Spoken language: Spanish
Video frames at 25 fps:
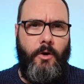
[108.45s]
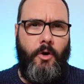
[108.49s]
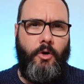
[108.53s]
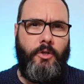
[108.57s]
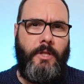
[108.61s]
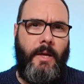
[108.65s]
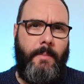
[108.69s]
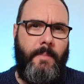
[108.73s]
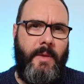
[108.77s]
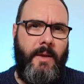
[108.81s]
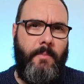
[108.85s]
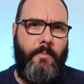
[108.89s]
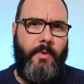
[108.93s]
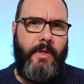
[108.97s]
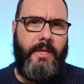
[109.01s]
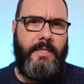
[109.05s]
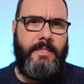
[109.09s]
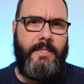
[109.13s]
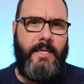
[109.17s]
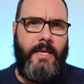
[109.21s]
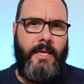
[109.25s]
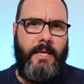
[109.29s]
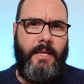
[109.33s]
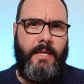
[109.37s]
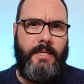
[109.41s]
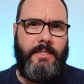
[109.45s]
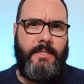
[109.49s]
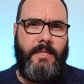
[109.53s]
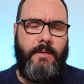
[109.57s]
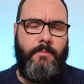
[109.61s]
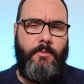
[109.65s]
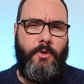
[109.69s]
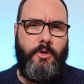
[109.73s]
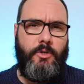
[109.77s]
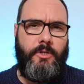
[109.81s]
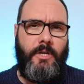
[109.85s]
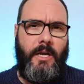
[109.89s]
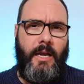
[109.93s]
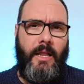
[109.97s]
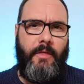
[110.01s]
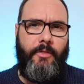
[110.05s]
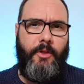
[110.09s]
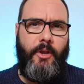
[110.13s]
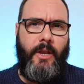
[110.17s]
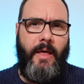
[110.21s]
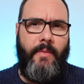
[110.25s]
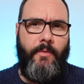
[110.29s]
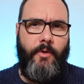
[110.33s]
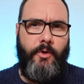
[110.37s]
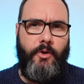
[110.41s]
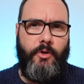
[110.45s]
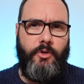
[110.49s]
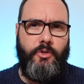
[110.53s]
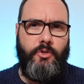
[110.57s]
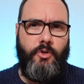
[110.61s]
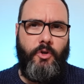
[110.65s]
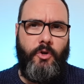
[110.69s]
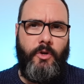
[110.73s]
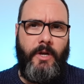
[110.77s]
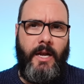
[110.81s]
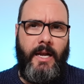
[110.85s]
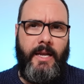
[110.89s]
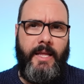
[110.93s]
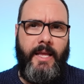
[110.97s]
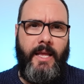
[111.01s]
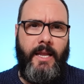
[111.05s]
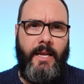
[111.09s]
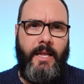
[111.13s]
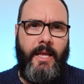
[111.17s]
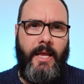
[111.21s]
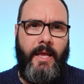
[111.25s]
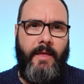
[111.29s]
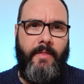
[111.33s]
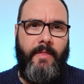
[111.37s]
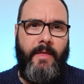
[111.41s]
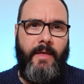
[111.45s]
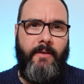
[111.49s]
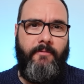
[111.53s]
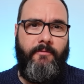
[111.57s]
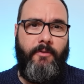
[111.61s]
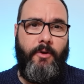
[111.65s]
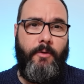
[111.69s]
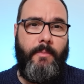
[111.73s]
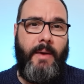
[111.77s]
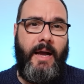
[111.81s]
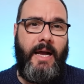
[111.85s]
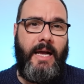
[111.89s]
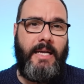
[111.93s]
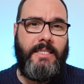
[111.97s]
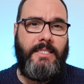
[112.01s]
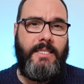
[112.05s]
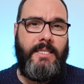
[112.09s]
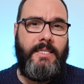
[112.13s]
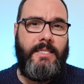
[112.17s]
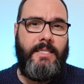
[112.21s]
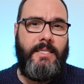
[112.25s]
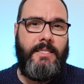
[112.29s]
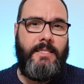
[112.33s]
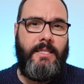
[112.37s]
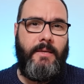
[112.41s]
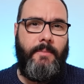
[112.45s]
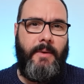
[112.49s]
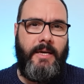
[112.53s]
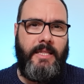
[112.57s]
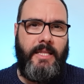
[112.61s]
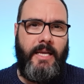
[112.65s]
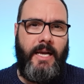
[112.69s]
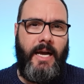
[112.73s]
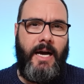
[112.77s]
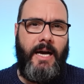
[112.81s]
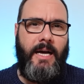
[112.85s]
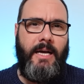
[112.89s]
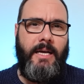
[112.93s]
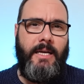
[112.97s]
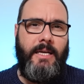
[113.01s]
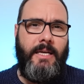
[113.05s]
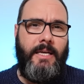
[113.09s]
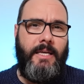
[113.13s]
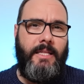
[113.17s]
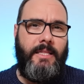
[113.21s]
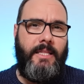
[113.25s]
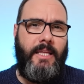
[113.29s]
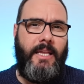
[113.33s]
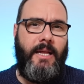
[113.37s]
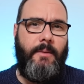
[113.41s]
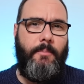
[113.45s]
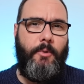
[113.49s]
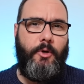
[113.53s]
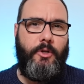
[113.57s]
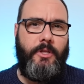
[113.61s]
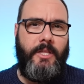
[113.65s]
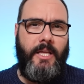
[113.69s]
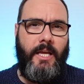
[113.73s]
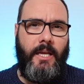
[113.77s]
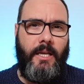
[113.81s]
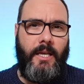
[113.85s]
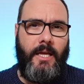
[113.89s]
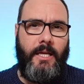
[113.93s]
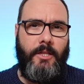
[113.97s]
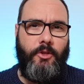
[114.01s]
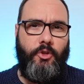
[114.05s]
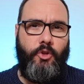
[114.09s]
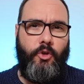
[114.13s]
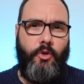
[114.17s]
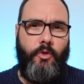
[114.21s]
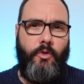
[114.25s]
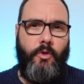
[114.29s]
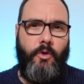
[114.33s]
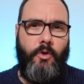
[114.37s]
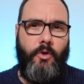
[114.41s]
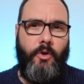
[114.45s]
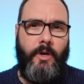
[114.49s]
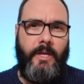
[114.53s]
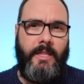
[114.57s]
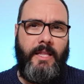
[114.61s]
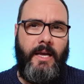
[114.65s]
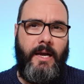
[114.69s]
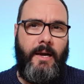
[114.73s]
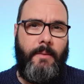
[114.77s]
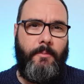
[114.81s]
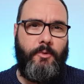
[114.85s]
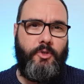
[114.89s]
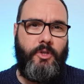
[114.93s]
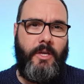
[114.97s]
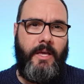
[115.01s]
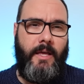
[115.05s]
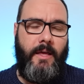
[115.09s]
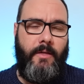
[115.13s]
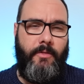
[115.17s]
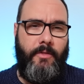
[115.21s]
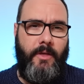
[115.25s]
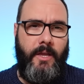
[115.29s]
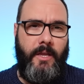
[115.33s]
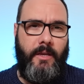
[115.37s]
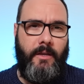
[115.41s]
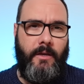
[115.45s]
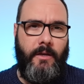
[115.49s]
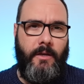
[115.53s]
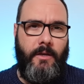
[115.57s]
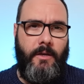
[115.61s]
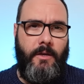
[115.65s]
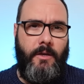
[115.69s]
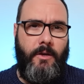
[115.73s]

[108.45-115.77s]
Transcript: O también puede ser que estemos relacionándonos con alguien que de forma casi sistemática tira por tierra todo lo que tengamos que decir,